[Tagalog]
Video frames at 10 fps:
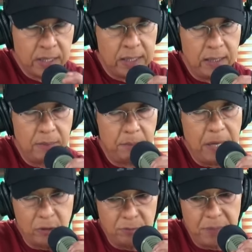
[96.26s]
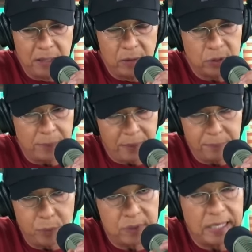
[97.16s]
uh, meron bang usapin
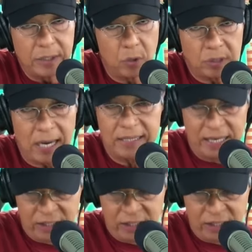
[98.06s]
po dito sa kanilang